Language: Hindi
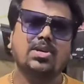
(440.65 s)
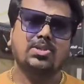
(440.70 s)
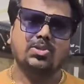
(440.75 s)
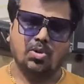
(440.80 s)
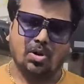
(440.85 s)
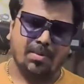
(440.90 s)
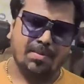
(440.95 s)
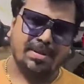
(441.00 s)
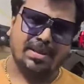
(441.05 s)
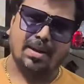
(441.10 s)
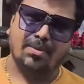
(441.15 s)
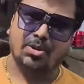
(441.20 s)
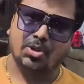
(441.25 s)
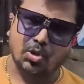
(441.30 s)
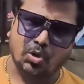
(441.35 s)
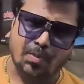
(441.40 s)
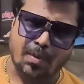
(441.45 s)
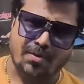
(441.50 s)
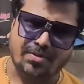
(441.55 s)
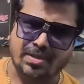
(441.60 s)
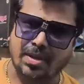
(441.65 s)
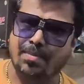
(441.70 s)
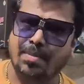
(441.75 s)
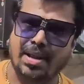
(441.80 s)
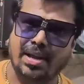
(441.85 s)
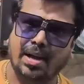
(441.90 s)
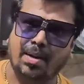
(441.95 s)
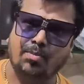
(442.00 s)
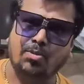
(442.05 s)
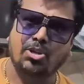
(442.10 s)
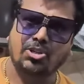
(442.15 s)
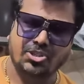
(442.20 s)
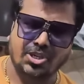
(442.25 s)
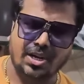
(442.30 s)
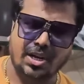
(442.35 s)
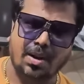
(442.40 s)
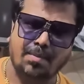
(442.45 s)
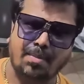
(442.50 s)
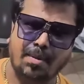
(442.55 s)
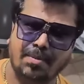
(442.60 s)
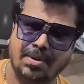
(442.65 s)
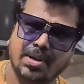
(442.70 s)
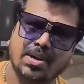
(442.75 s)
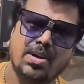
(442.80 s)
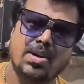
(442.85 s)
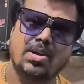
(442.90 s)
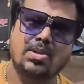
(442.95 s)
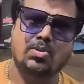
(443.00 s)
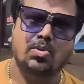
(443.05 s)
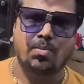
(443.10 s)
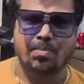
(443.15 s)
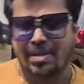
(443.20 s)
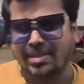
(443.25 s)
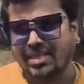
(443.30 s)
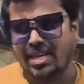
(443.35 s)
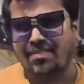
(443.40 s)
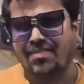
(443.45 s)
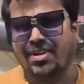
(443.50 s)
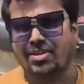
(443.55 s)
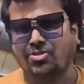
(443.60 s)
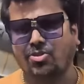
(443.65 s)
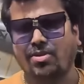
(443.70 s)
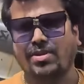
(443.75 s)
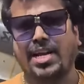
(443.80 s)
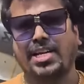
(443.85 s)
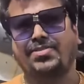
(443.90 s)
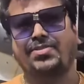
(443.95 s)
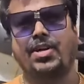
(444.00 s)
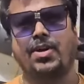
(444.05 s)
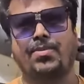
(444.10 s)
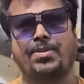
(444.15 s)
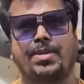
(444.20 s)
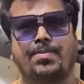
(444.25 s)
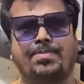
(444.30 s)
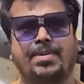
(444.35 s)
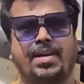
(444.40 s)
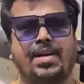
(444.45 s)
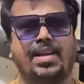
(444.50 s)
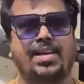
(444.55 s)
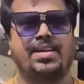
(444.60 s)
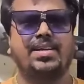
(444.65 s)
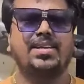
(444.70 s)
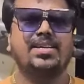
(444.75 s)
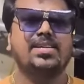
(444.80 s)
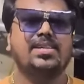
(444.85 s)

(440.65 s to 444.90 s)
जो कि मिलता है यूट्यूब पर भी सेम मिलेगा आपको इंस्टाग्राम पर भी तो मिलते हैं फिर से नेक्स्ट वीडियो में जब तक के लिए